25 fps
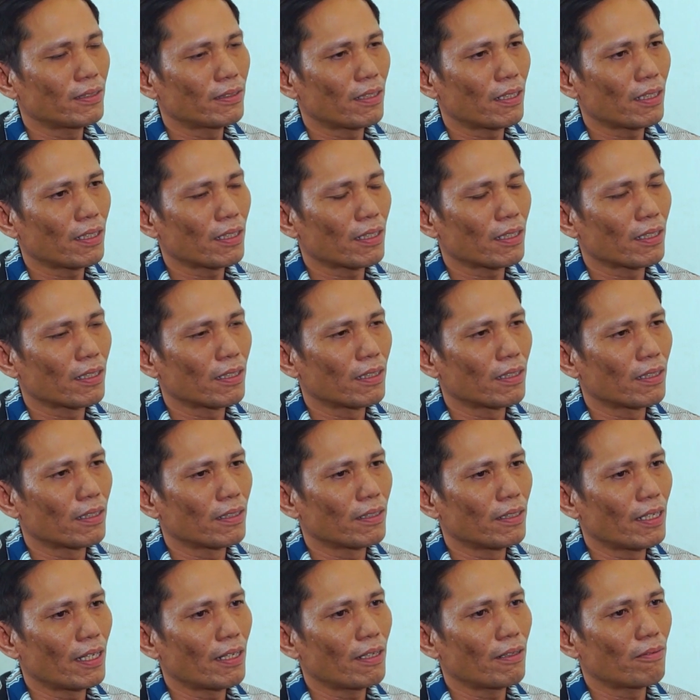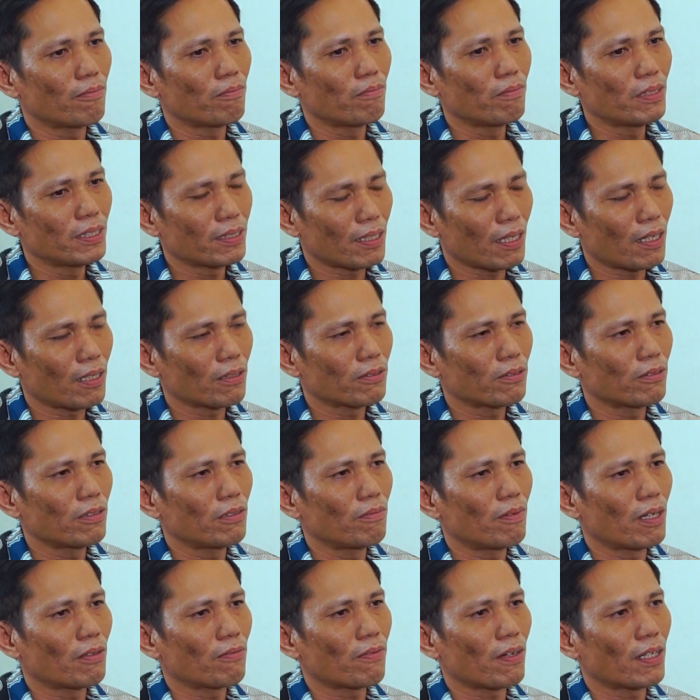listrik hmm. dan bisa langsung
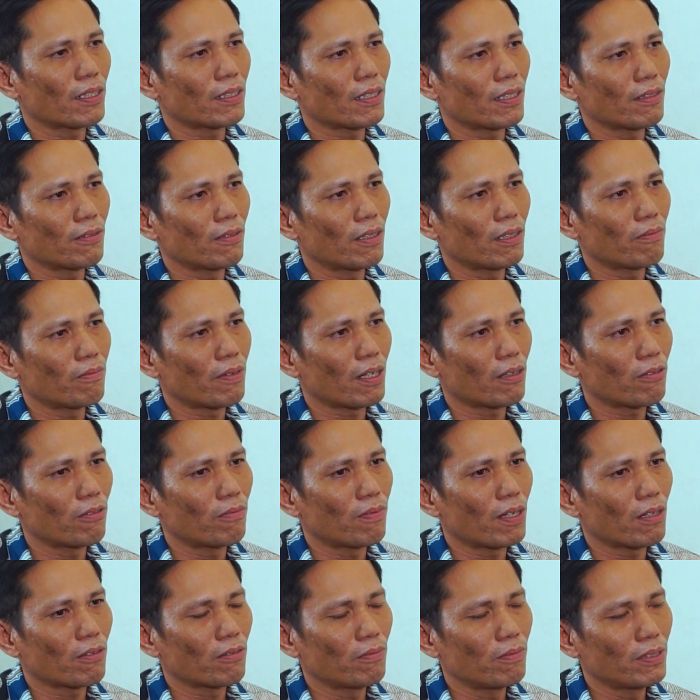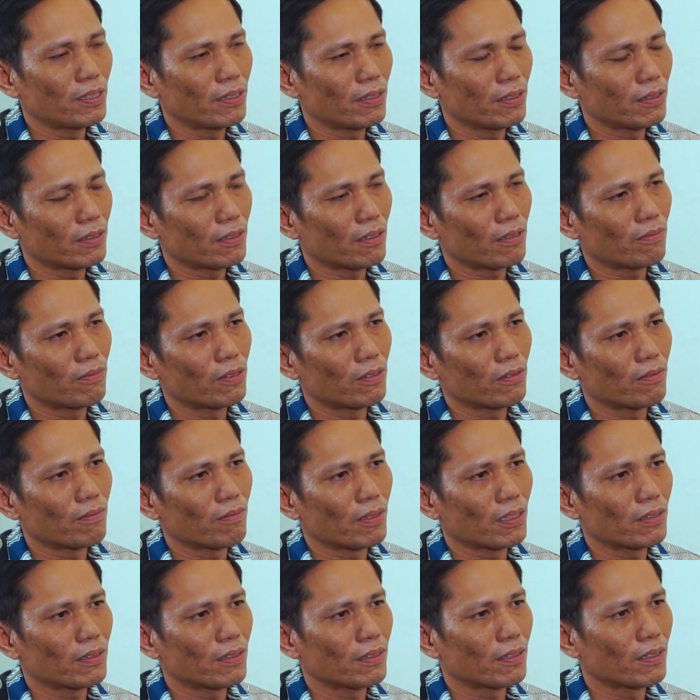dimanfaatkan oleh pelaku-pelaku bisnis tersebut,
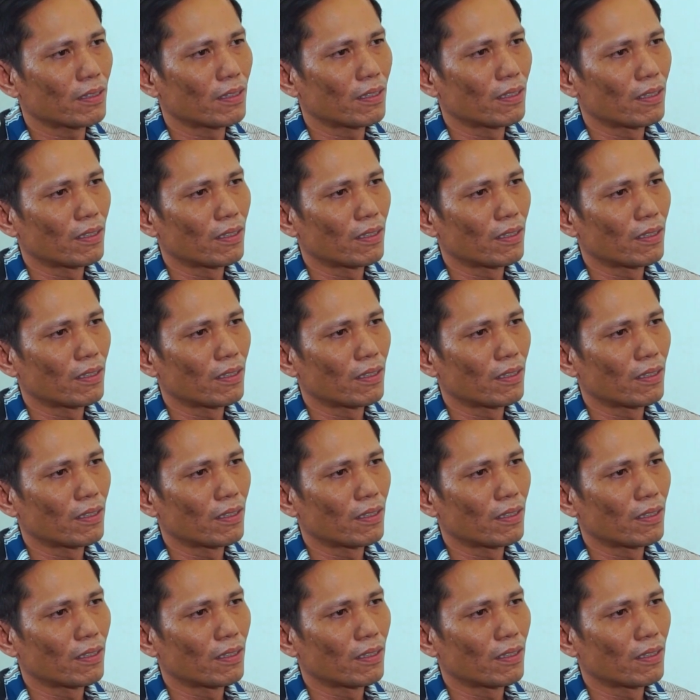Mas.